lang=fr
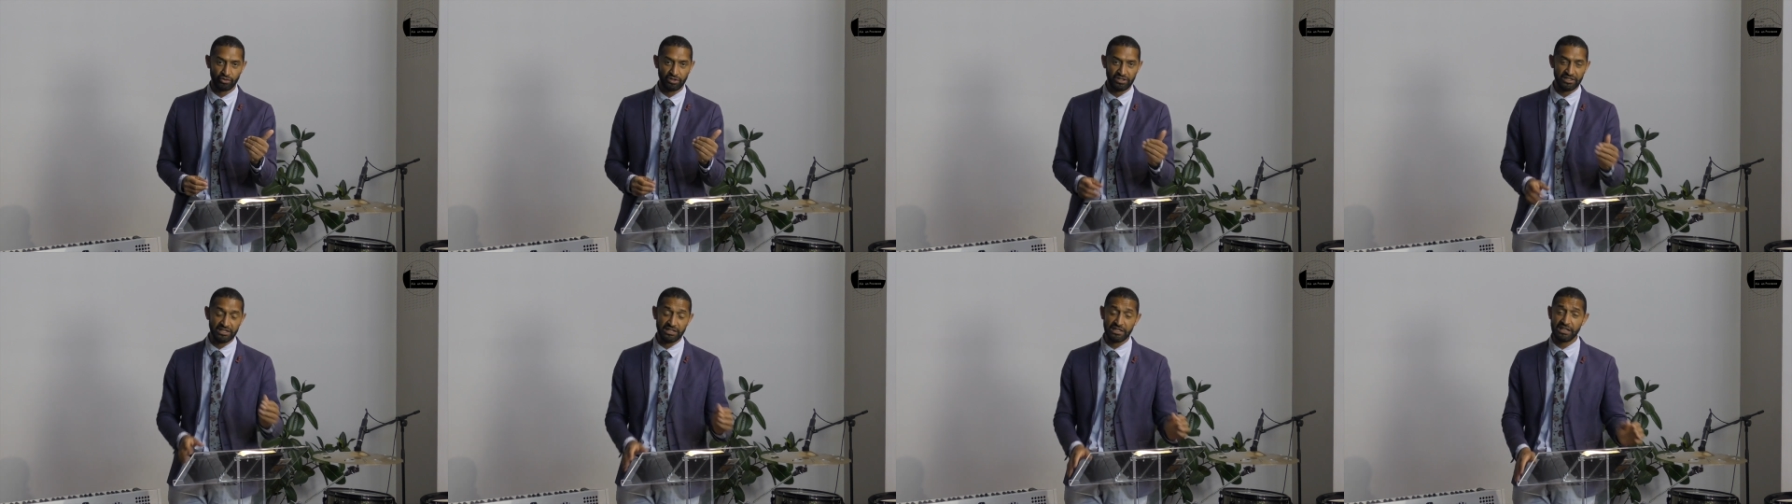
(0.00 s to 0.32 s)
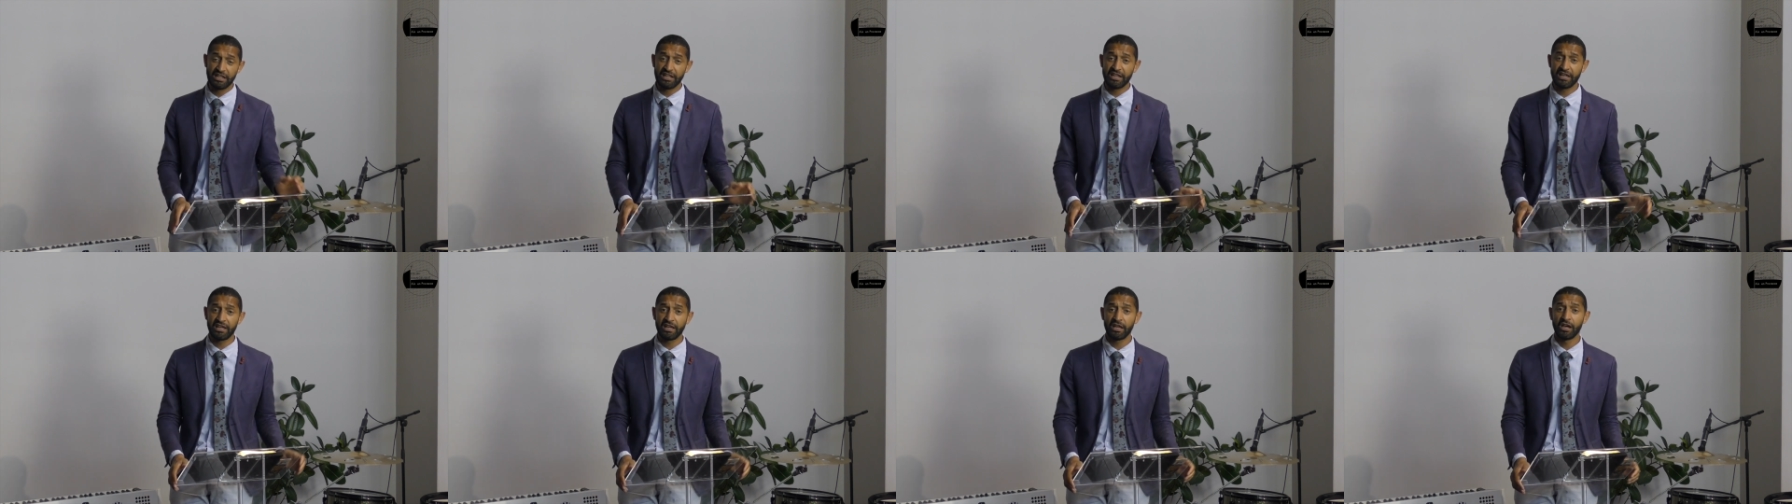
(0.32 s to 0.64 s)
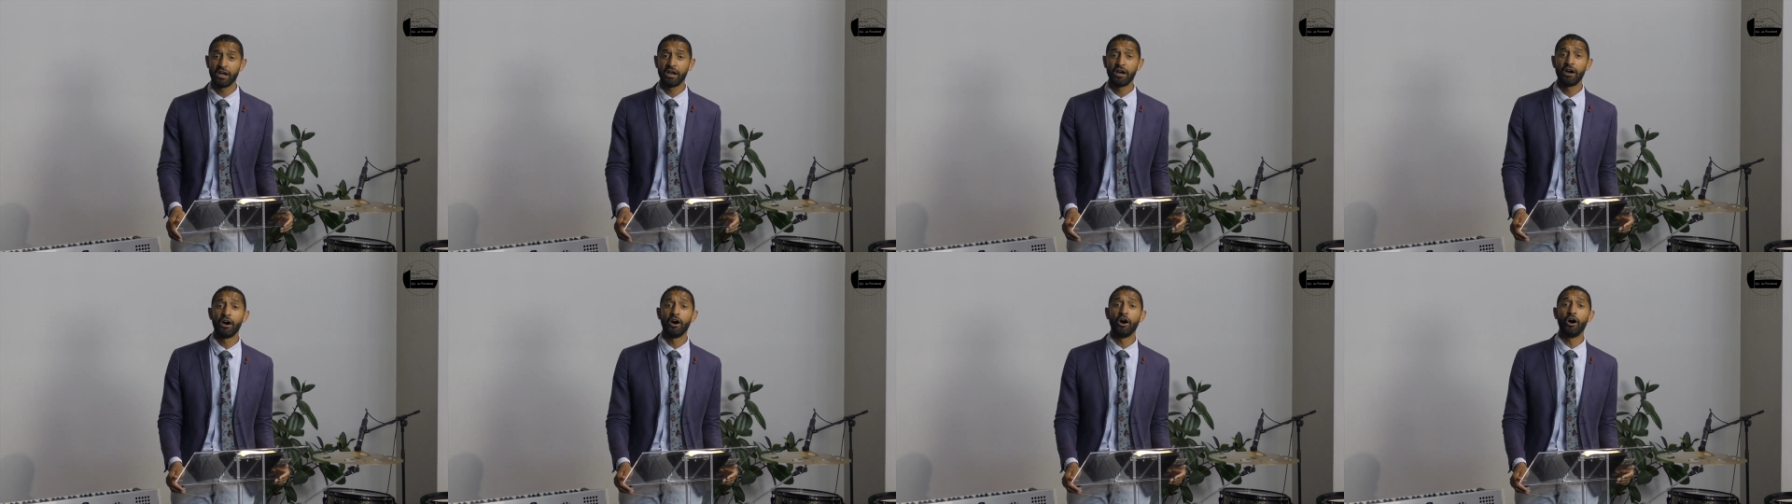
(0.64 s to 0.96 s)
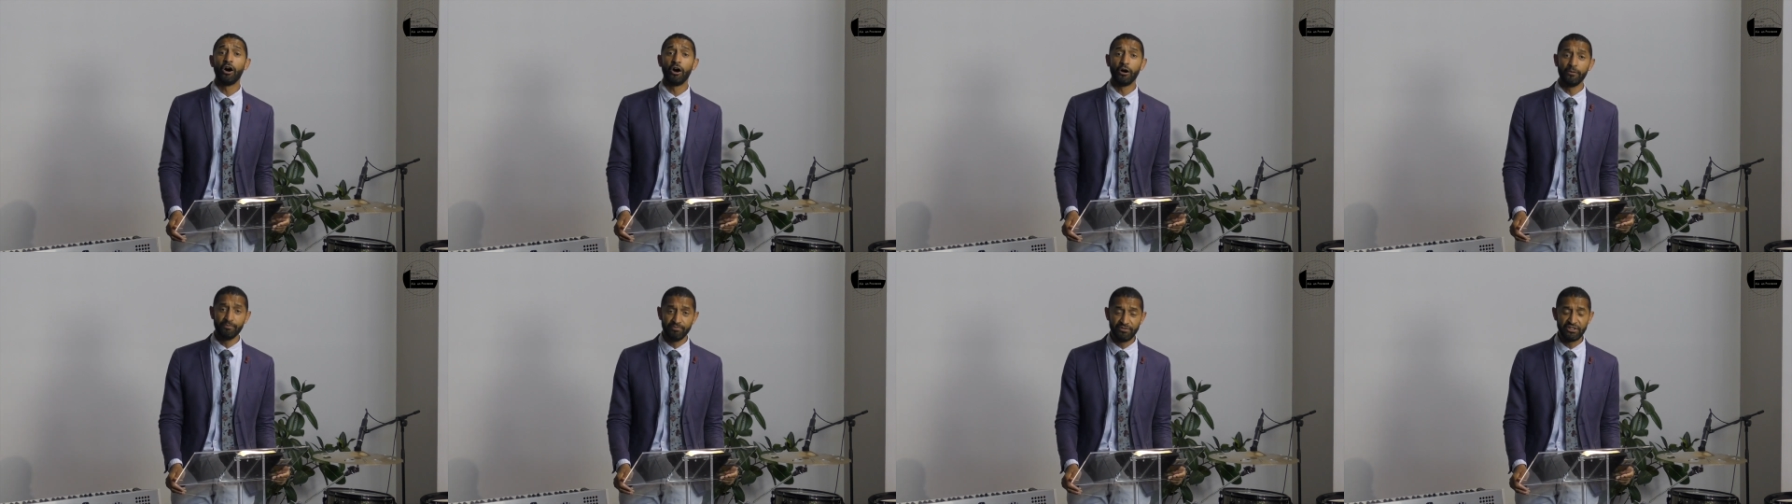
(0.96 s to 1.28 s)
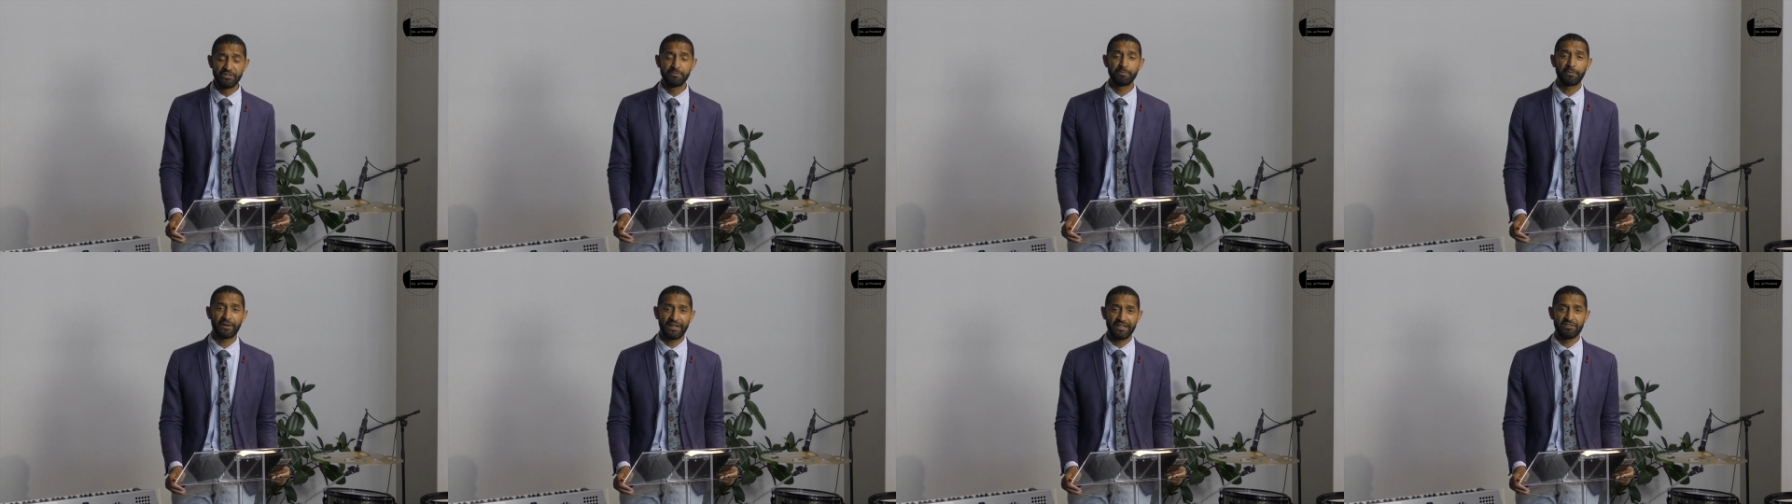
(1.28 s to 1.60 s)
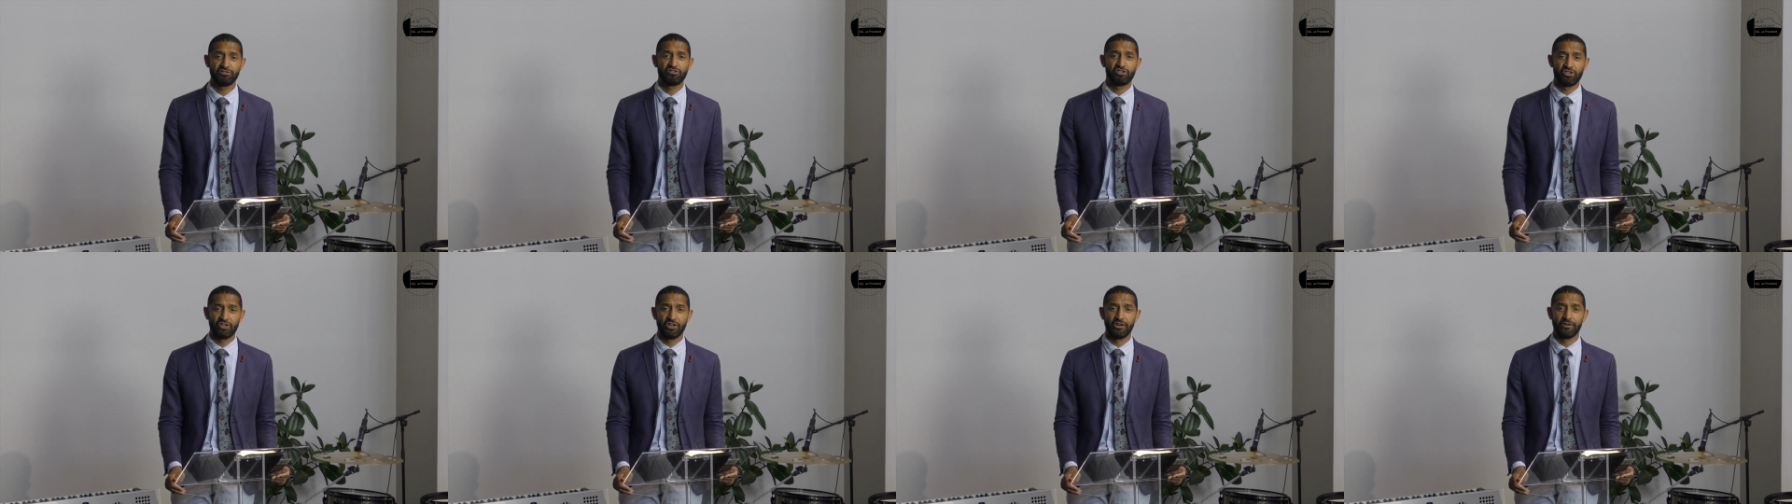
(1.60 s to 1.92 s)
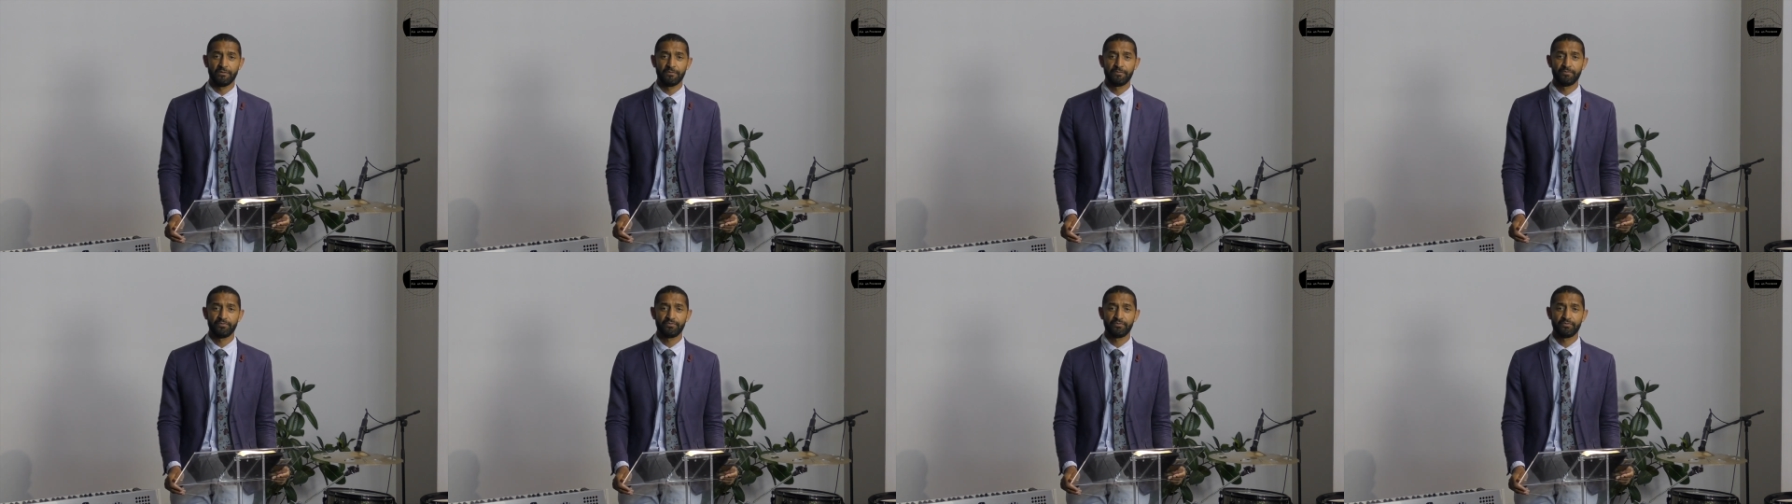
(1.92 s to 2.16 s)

il est omniprésent.